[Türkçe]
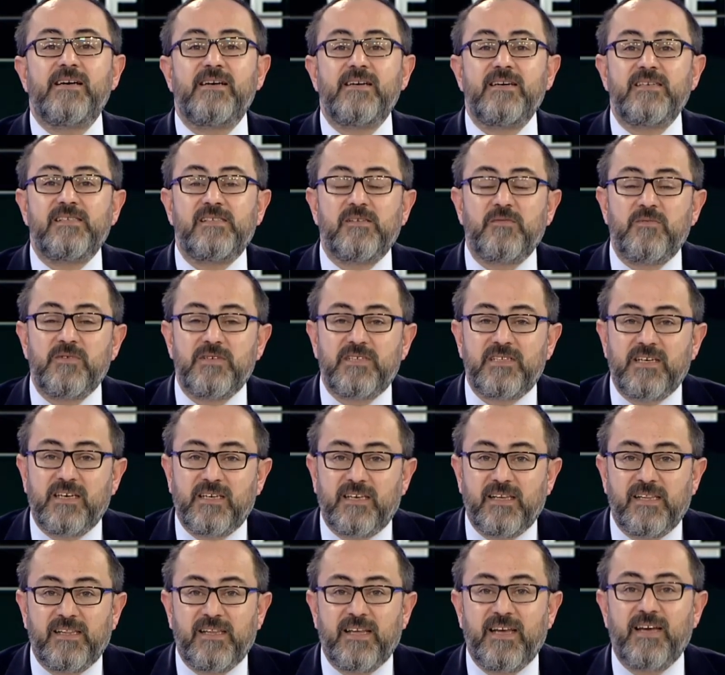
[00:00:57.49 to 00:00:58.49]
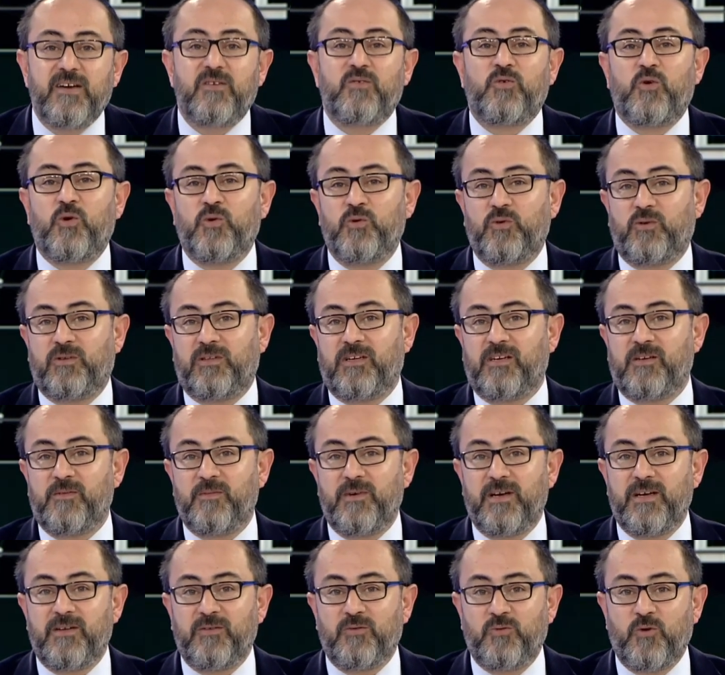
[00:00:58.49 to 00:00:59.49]
hızlı bir şekilde
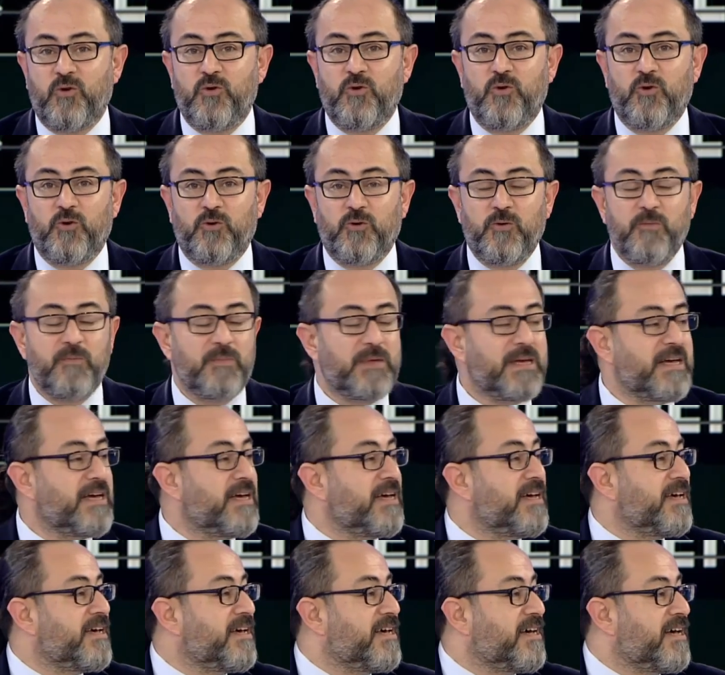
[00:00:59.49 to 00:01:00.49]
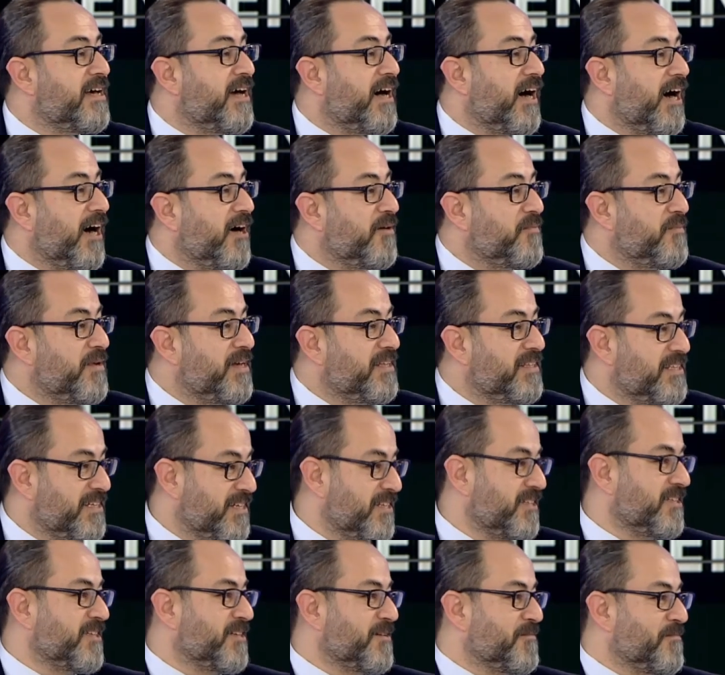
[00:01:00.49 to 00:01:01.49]
konuklarıma dönüyorum. Ahmet
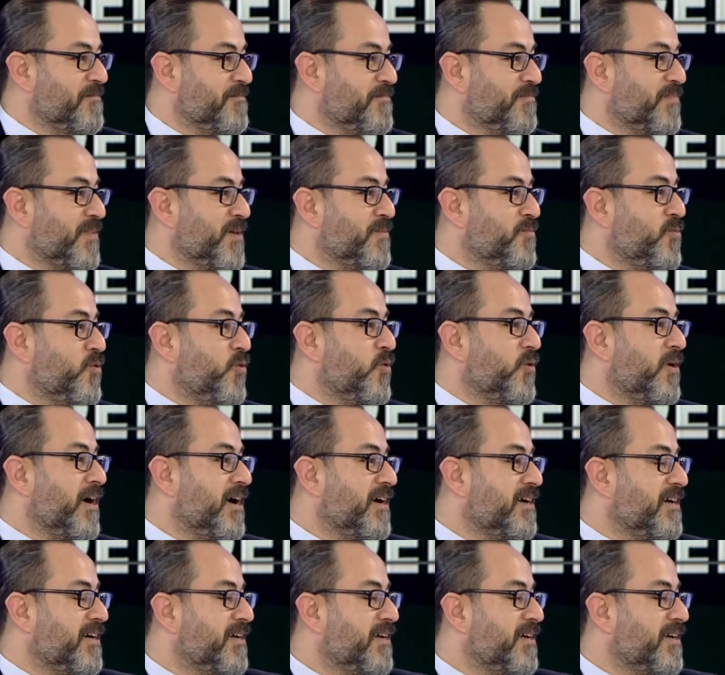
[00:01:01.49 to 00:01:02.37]
Yıldırım. Büyük